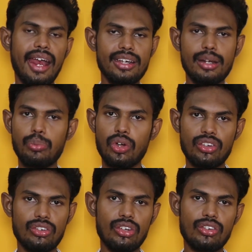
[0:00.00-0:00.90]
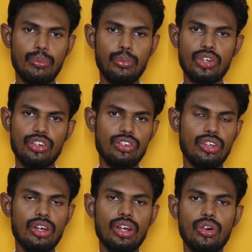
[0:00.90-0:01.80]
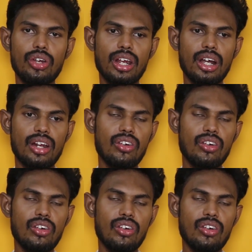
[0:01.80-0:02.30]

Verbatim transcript: ஐடி ப்ரொடக்ஷன் சப்போர்ட் இன்ஜினியர் ஓகேங்களா